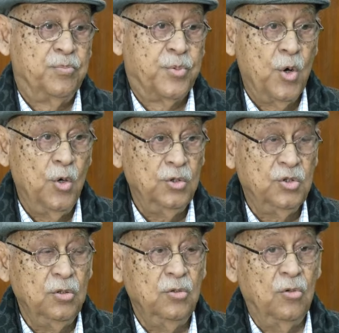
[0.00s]

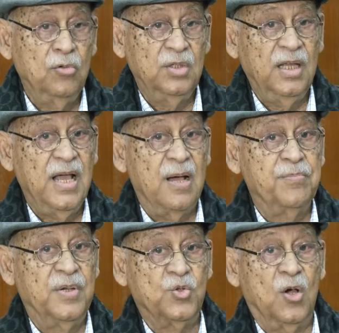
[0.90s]
প্রয়োজন অনুযায়ী
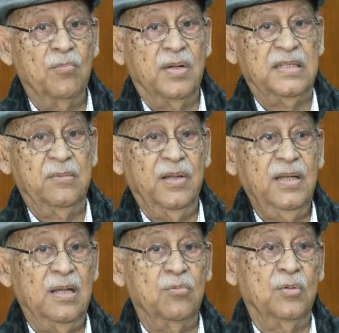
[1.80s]
আপনার সংবাদ নেবেন
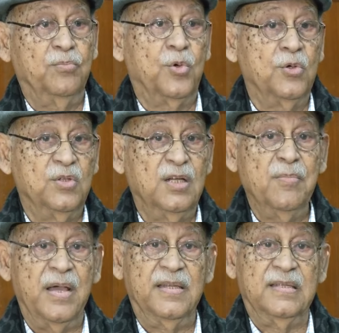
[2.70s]
এবং প্রয়োজনের
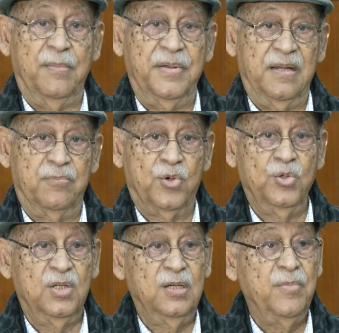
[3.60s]
বাইরে যাবেন না
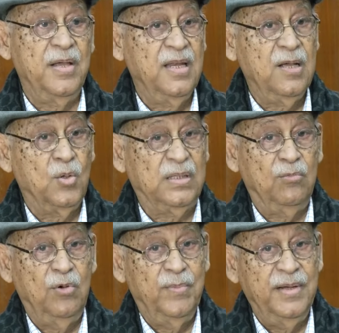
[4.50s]
প্রয়োজনের বাইরে কথা
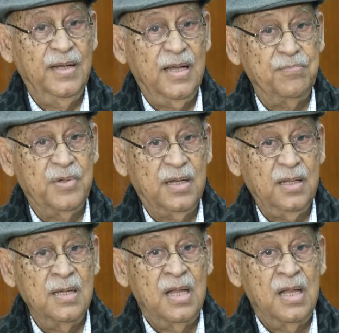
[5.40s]
বলবেন না আপনারা